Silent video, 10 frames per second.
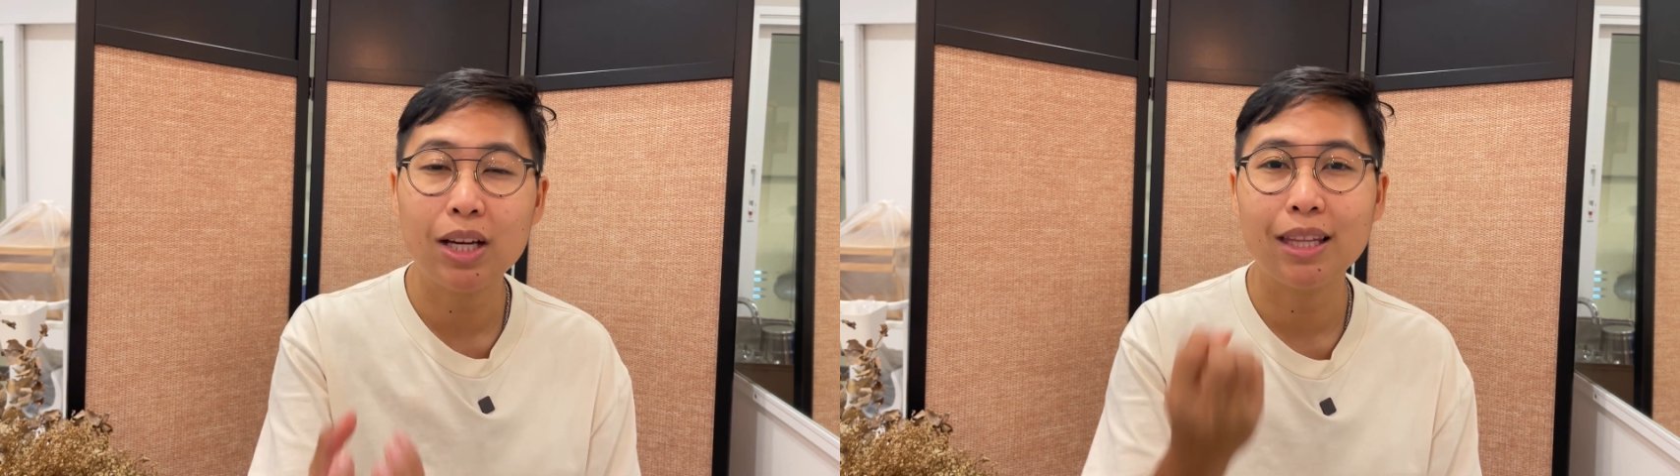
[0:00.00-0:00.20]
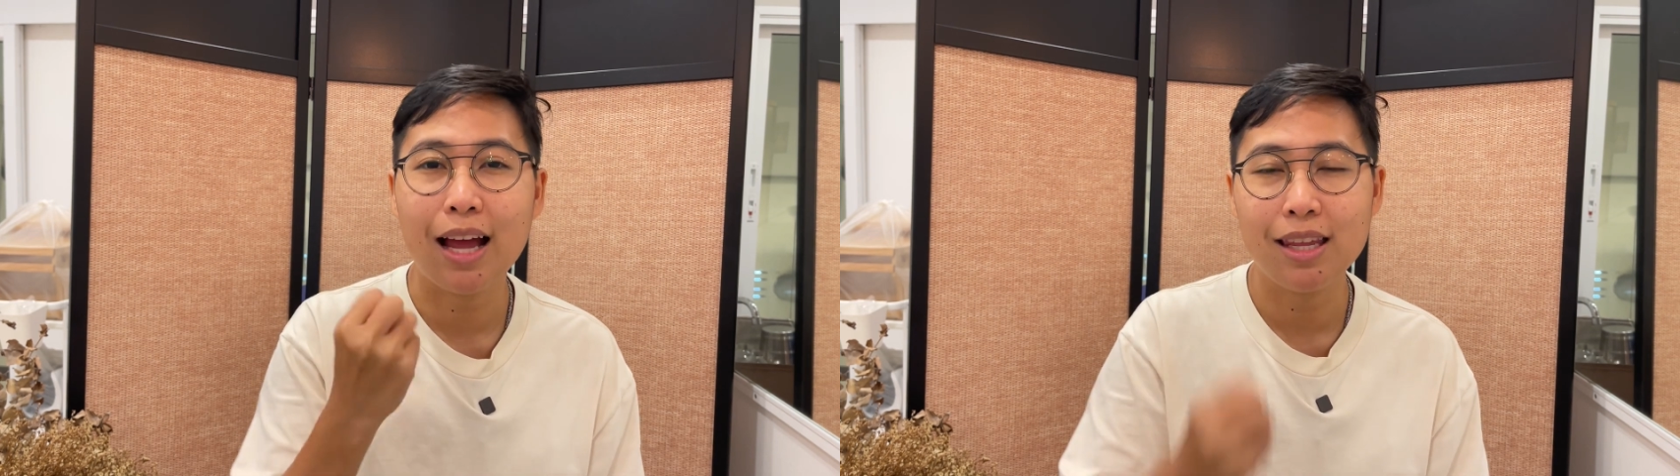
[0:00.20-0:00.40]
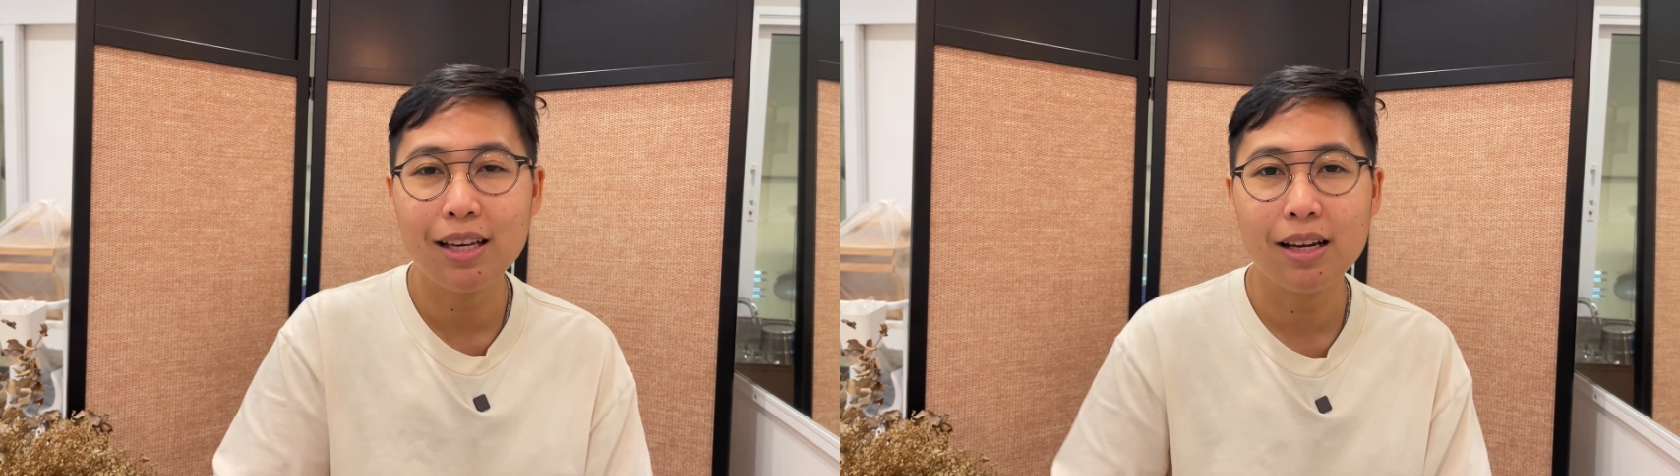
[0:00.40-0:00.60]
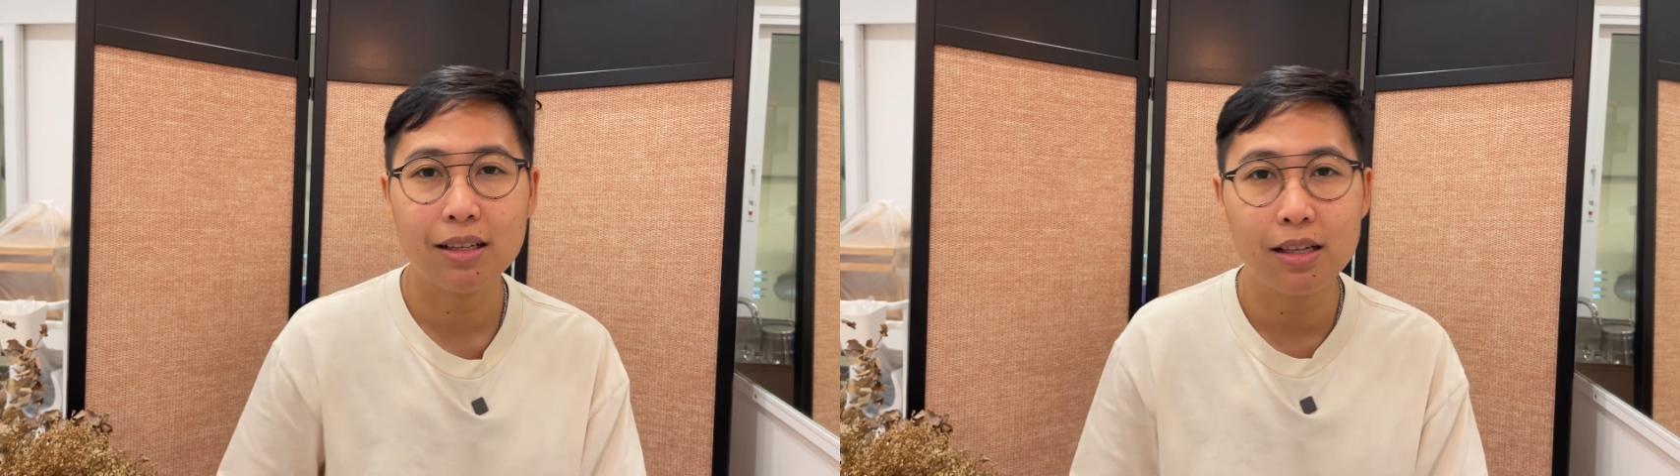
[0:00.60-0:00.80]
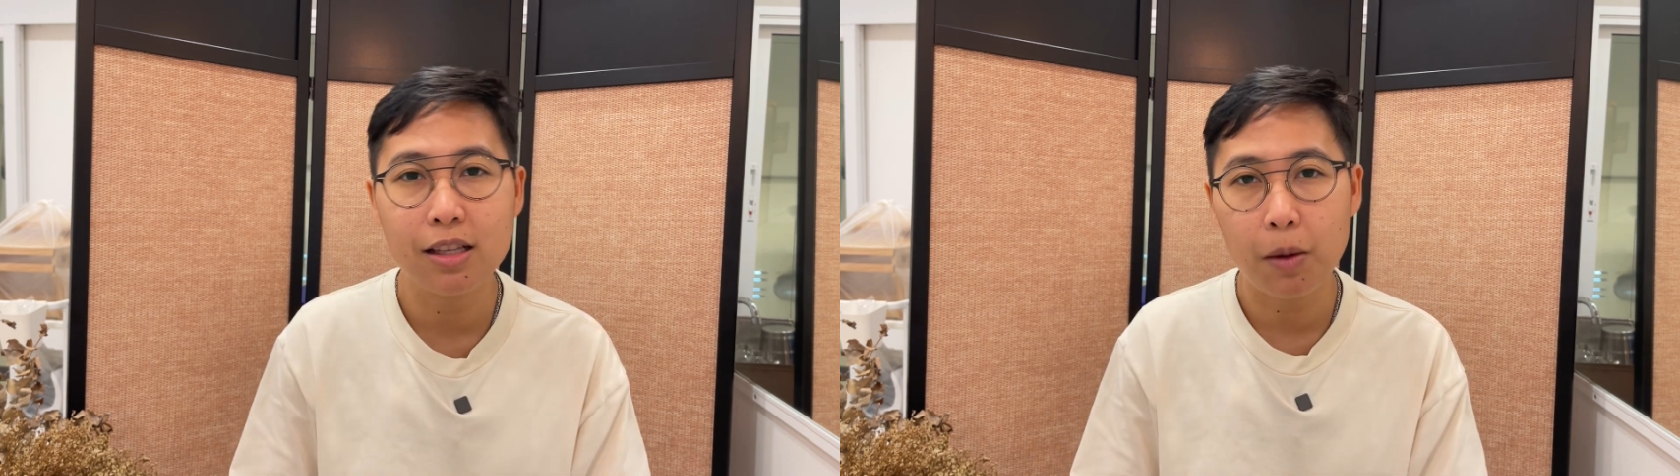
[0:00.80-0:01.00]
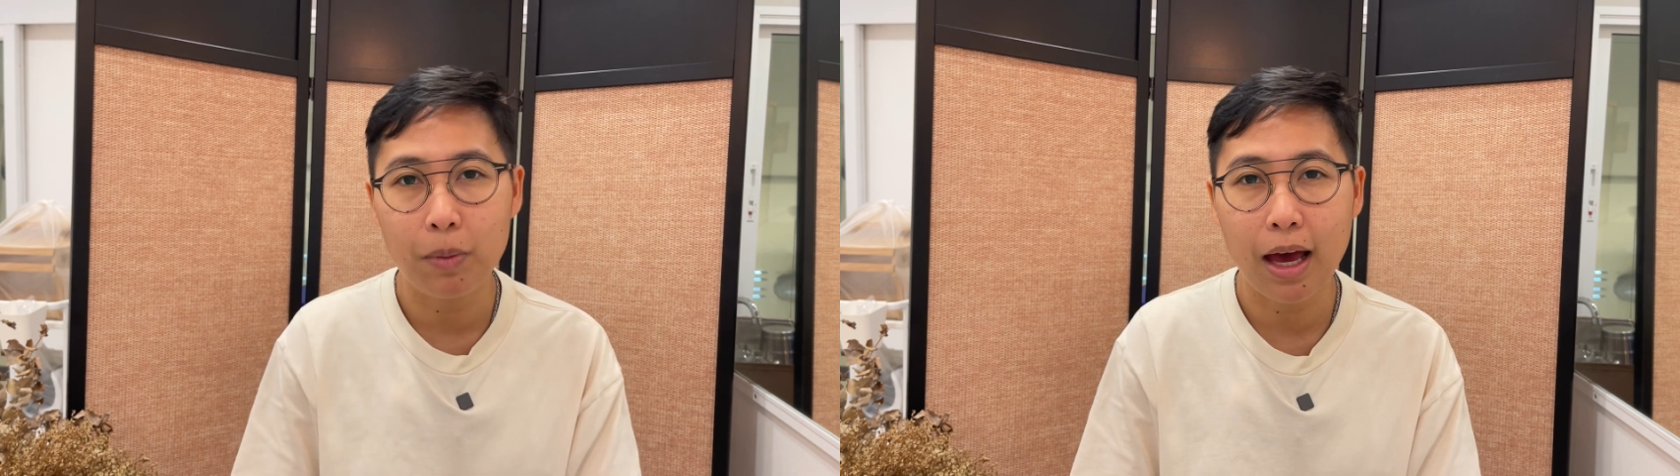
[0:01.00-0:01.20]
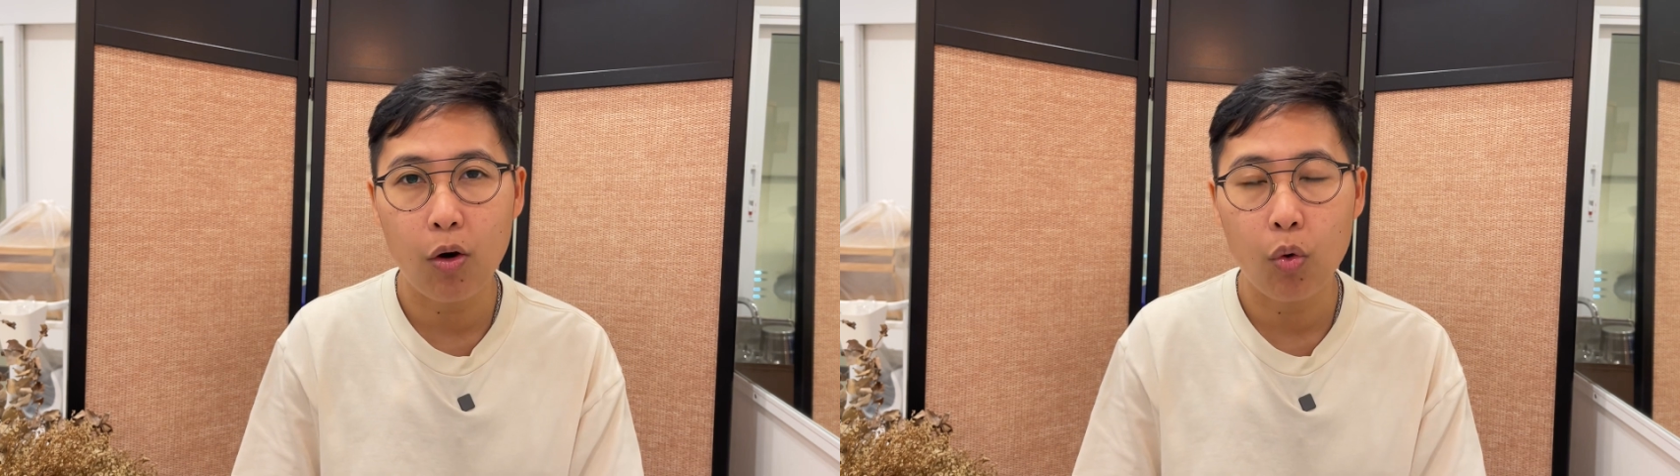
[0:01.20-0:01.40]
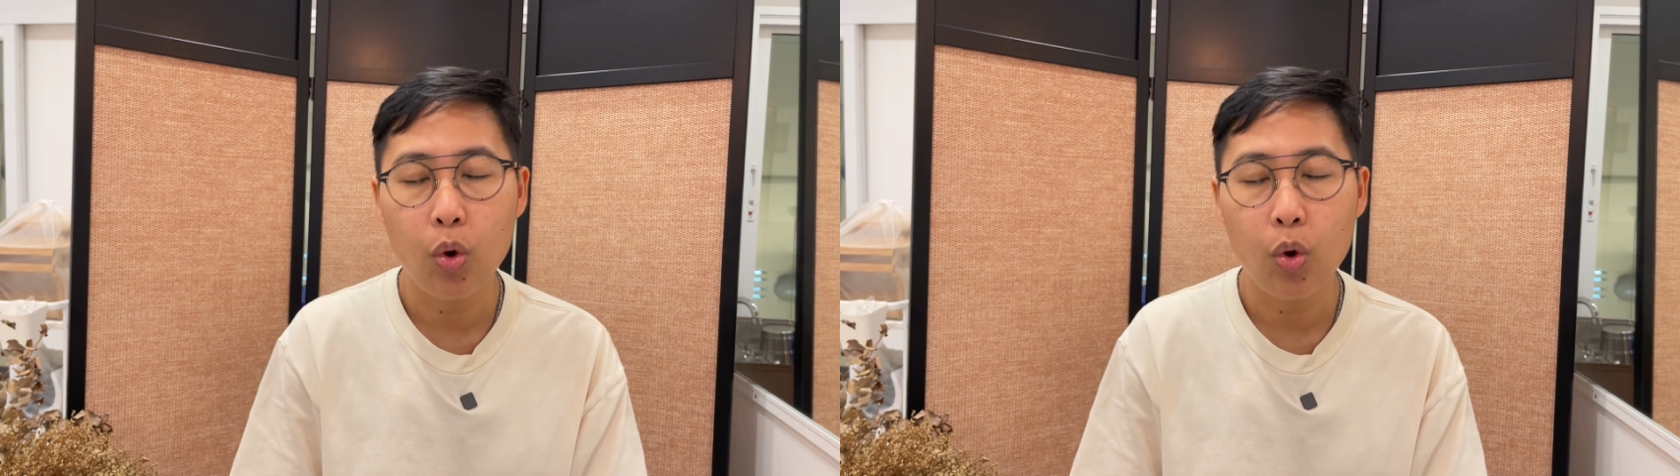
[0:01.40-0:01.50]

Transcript: ต่างๆ ที่เกิดขึ้นกับเรา